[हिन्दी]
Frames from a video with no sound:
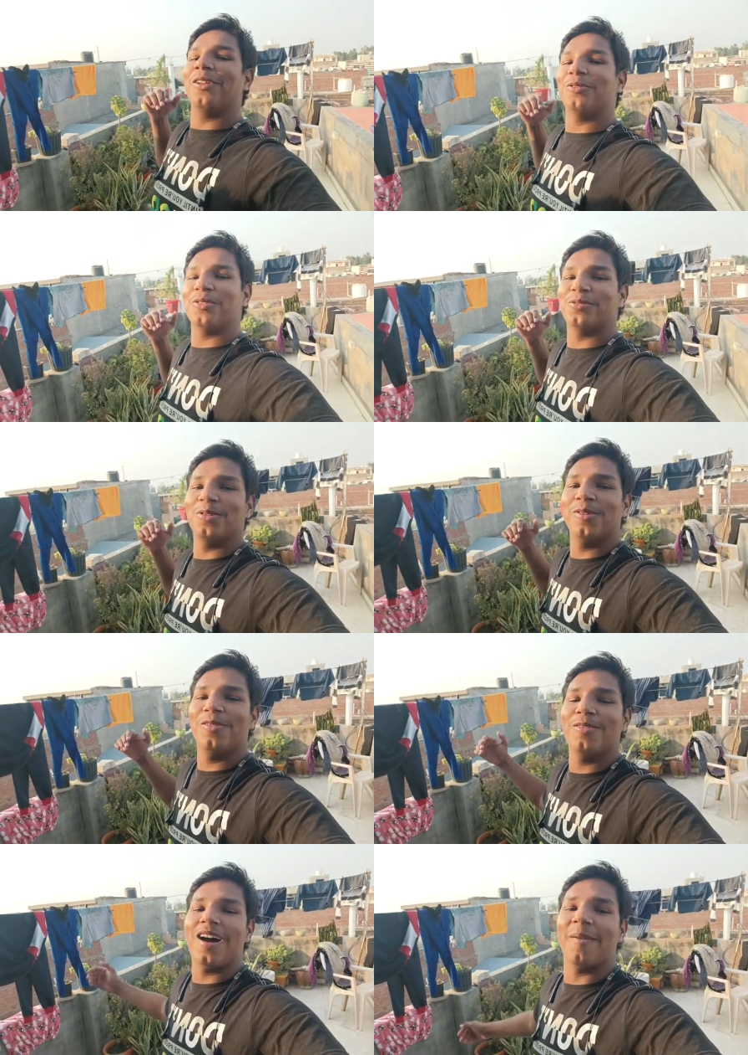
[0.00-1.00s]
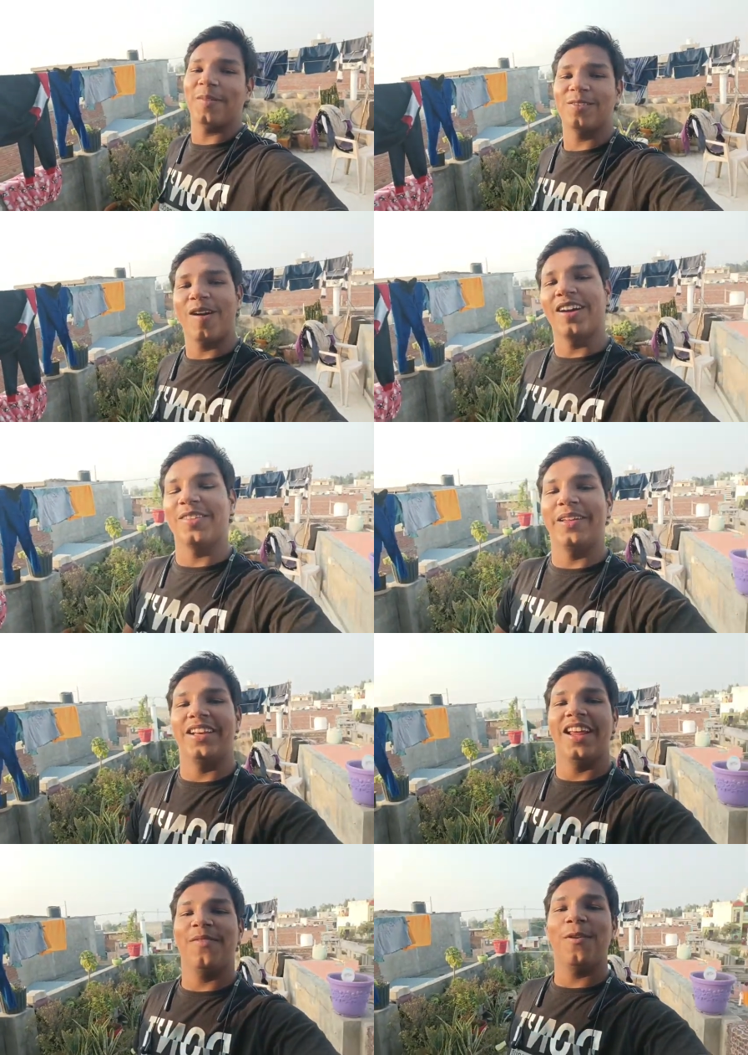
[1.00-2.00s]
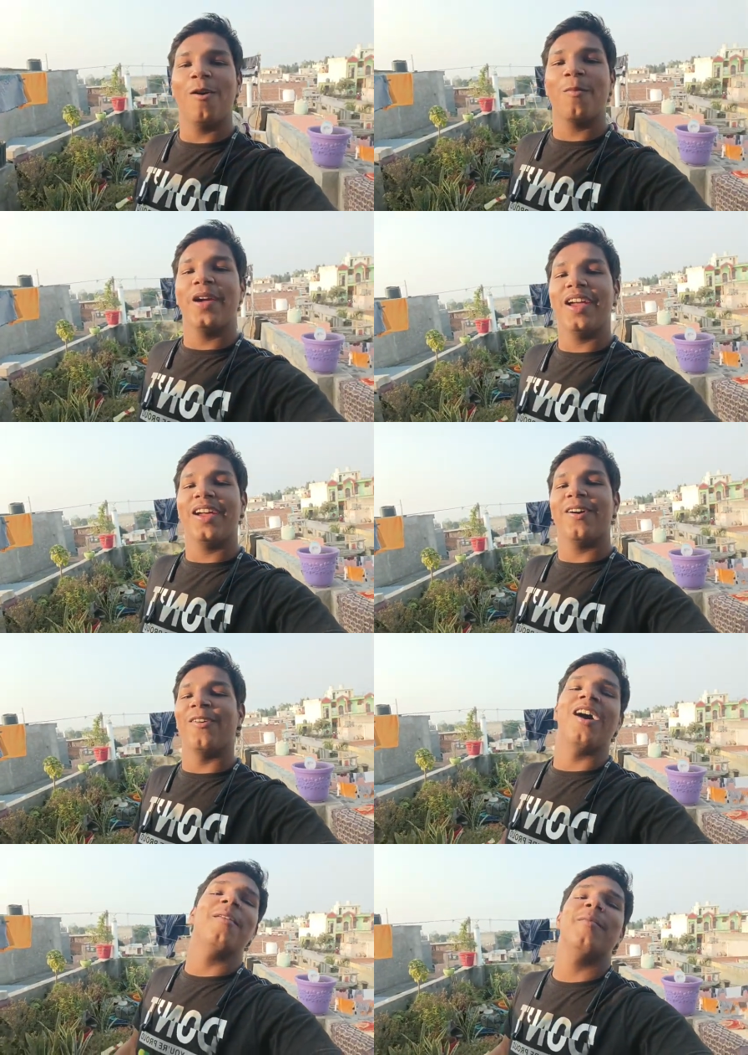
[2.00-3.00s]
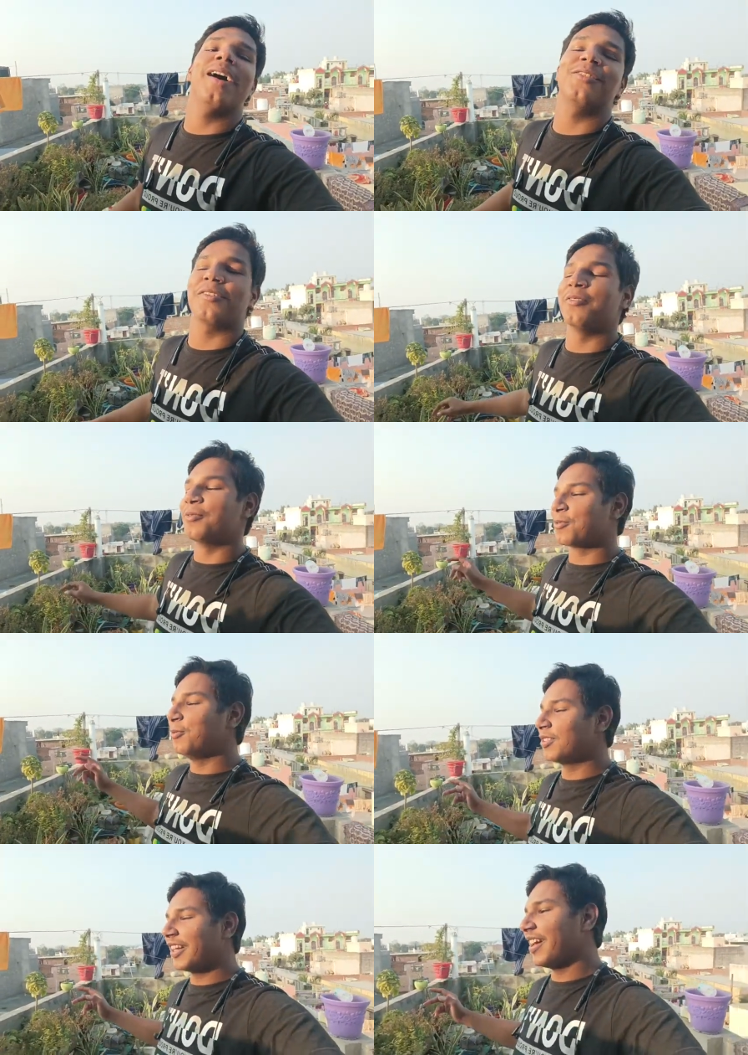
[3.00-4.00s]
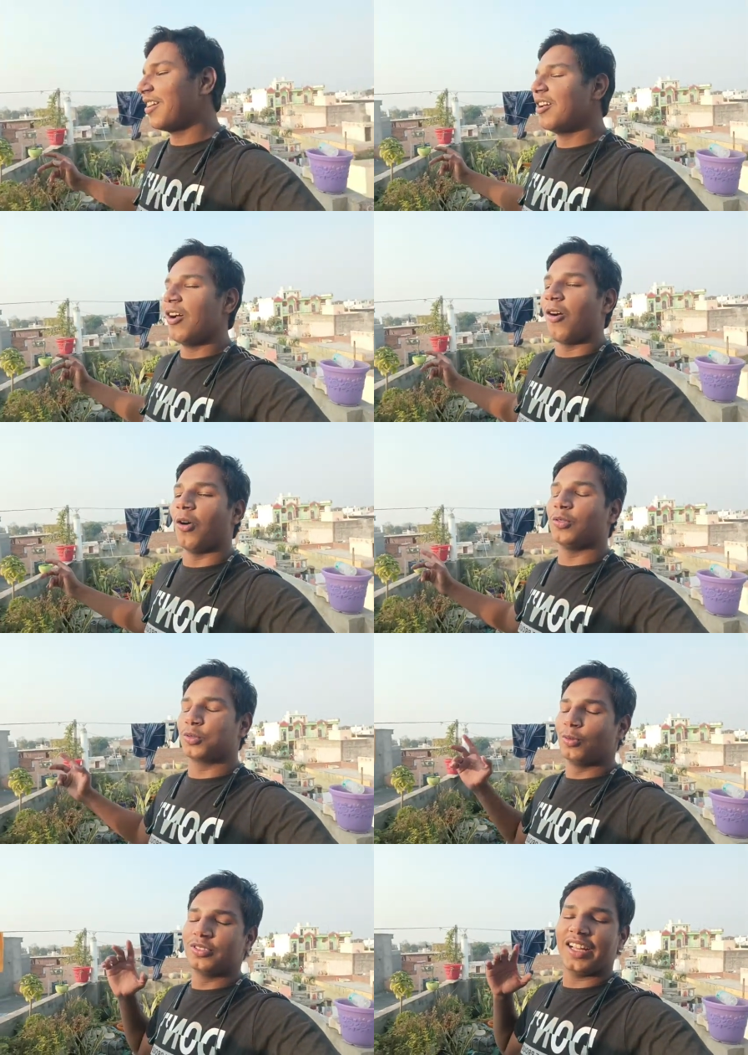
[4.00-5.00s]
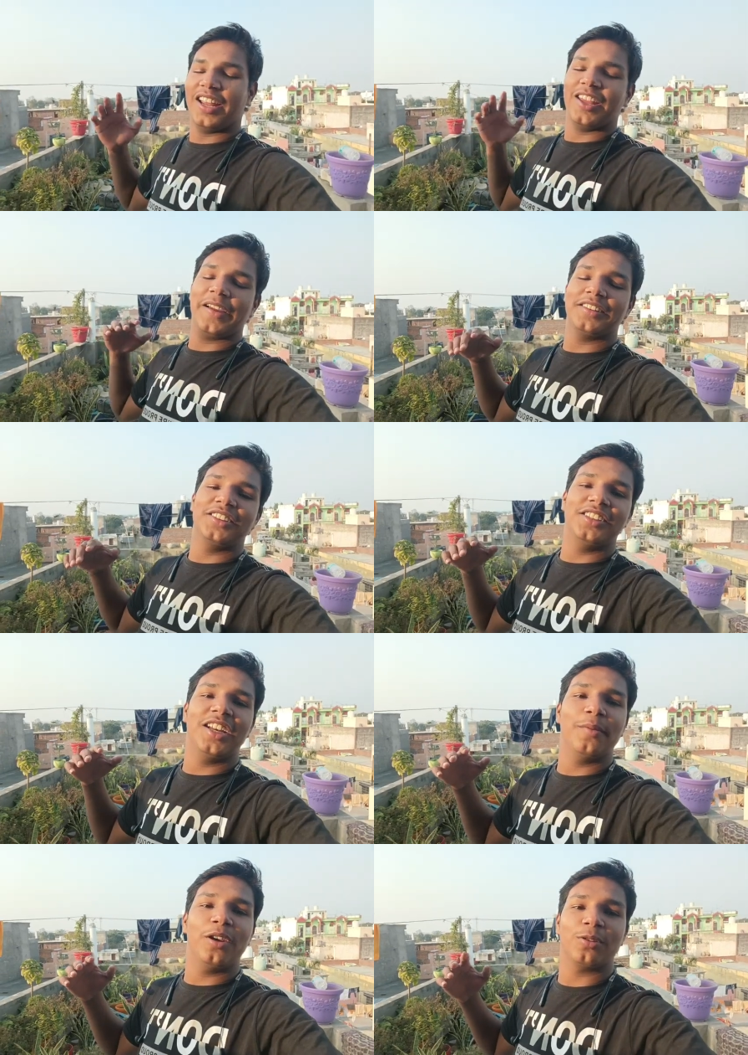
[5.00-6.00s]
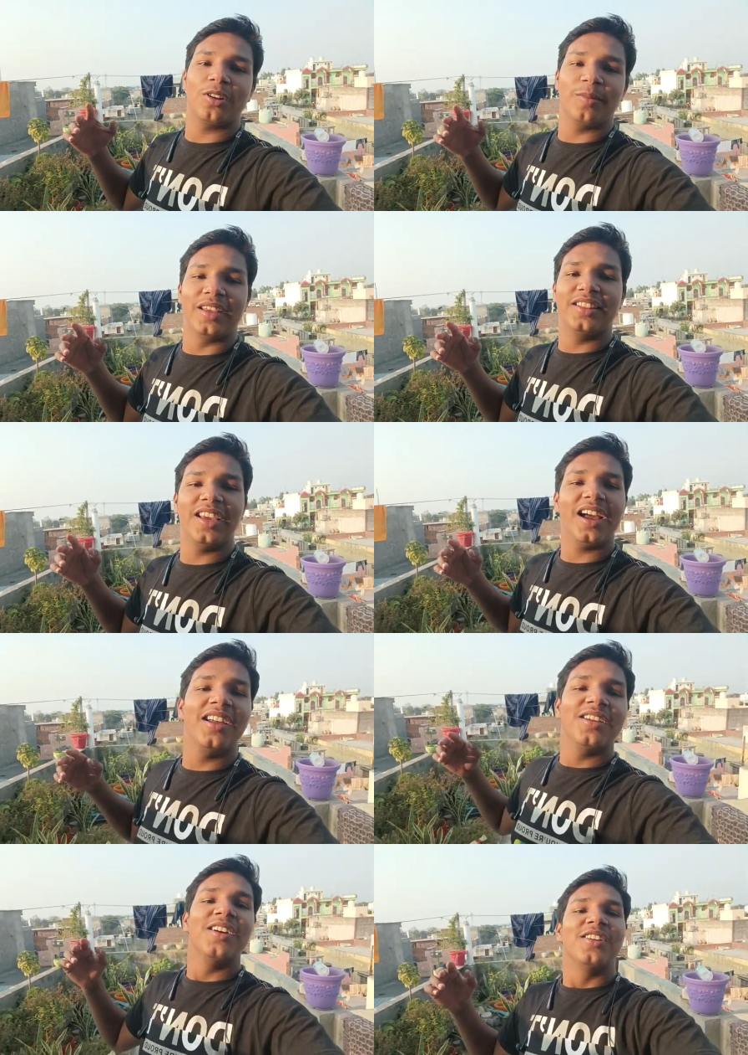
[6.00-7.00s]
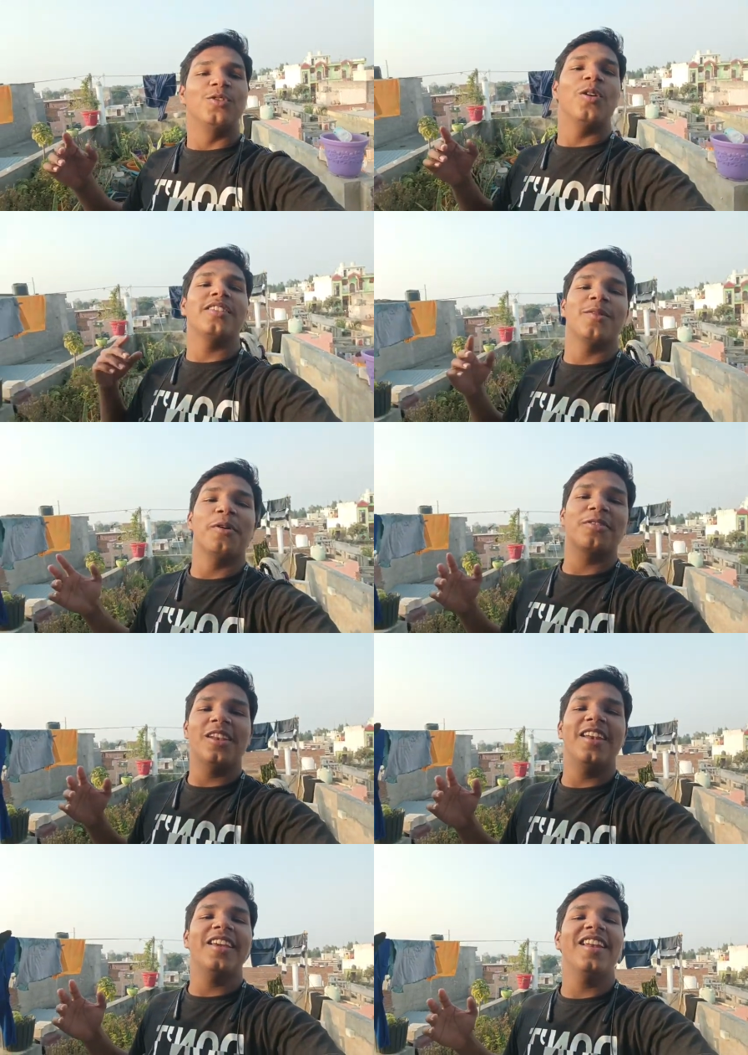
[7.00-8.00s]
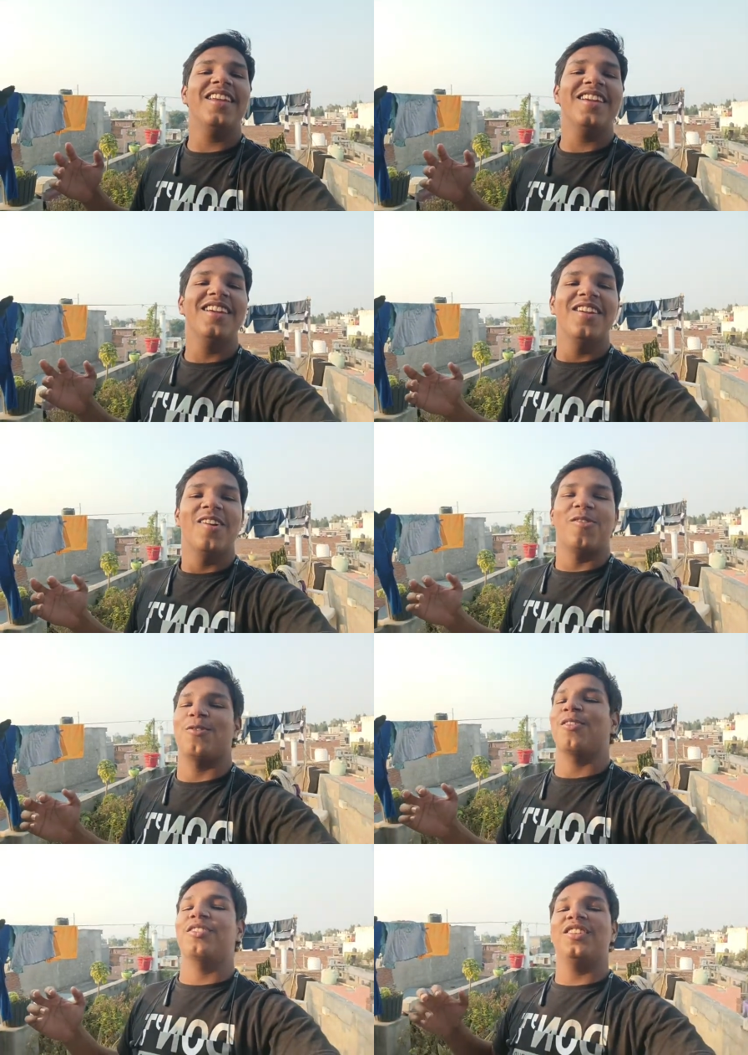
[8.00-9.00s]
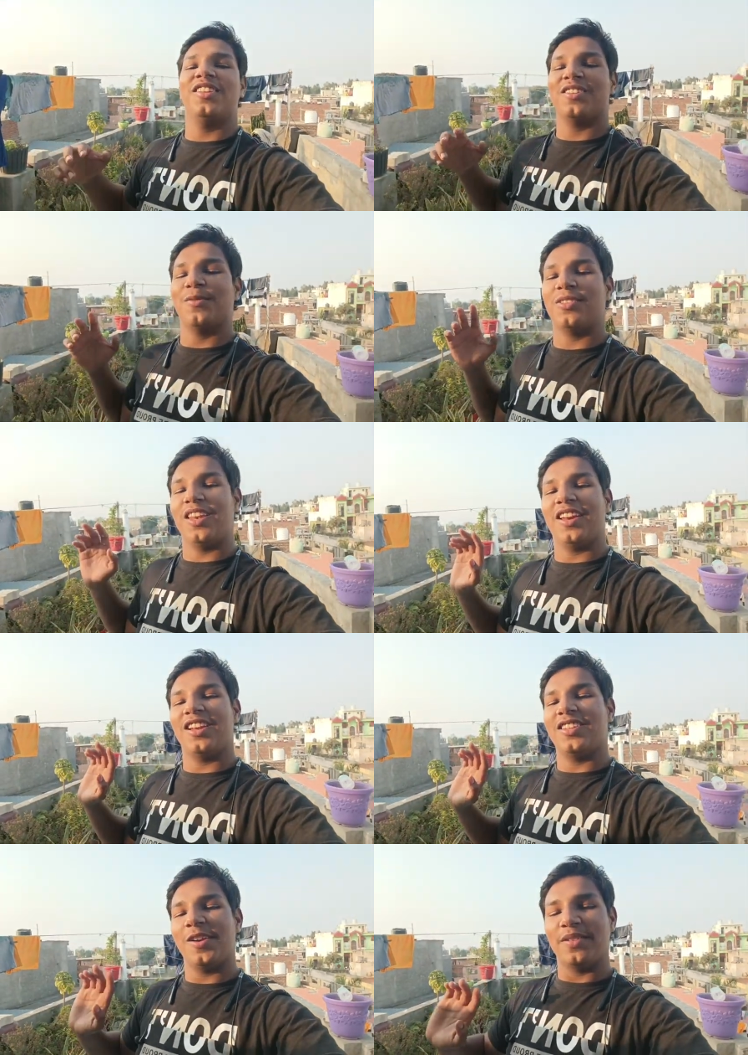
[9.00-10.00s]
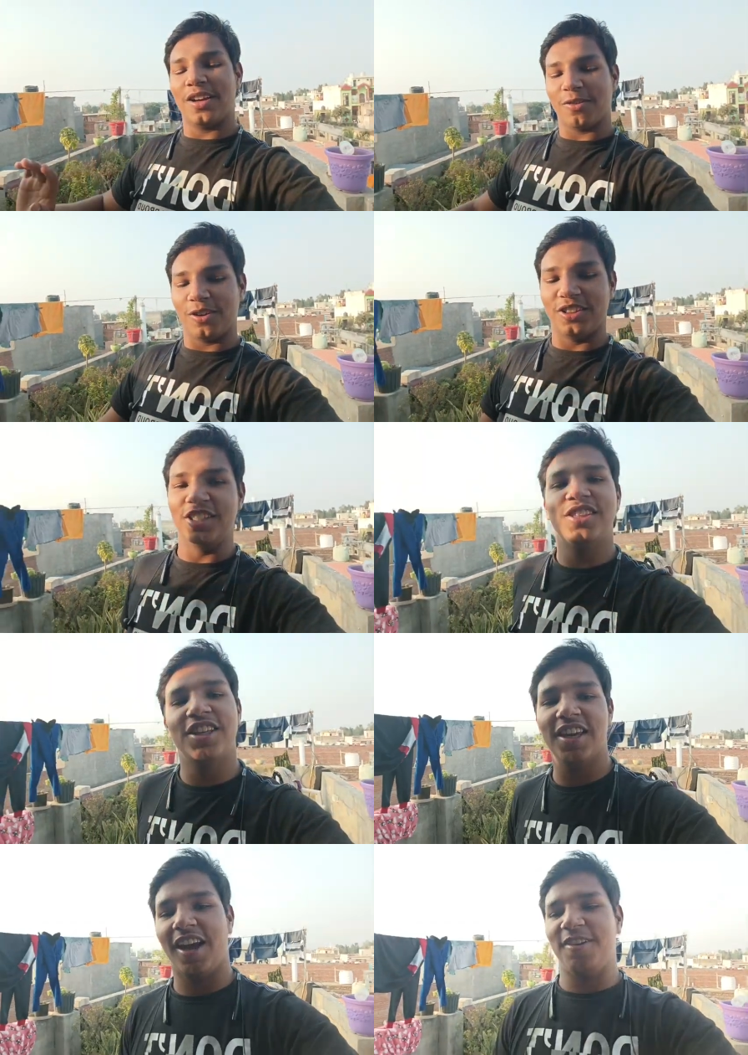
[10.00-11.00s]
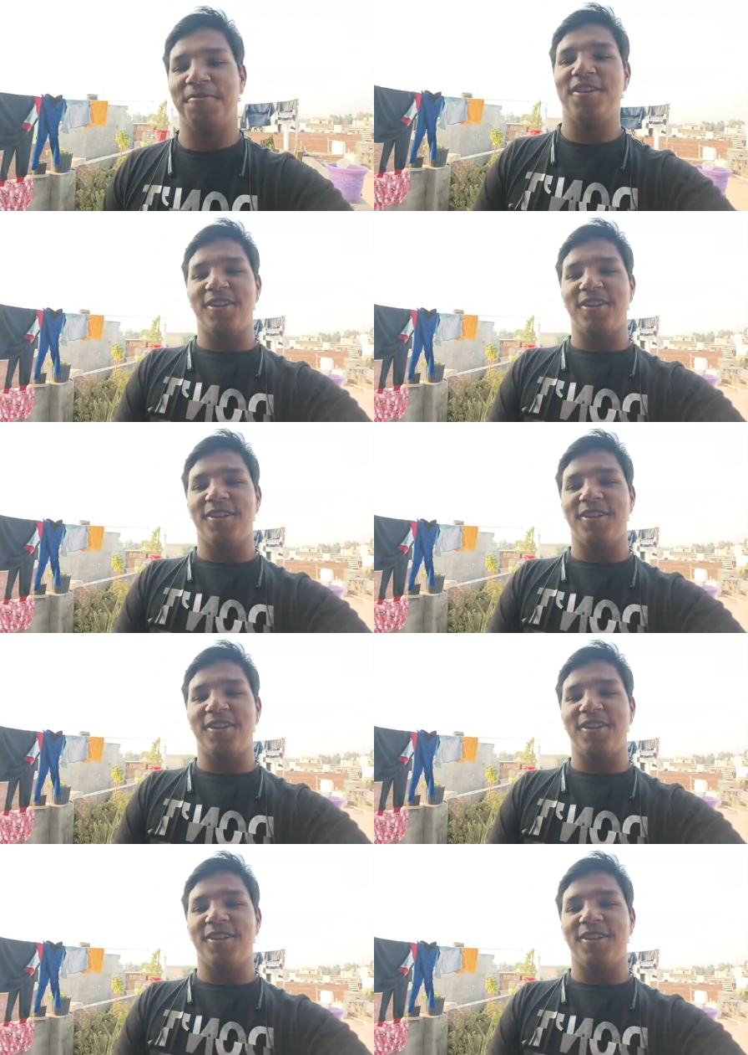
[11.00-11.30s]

दोस्तों आपका स्वागत है मेरे नए ब्लॉग में और अभी मैं आ चुका हूँ स्कूल से और स्कूल से आने के बाद दीदी ने मुझे तुरंत भेज दिया जो है समोसे लेने के लिए क्योंकि दीदी ने समोसे लेने के लिए इसलिए भेजा क्योंकि दीदी की आई हुई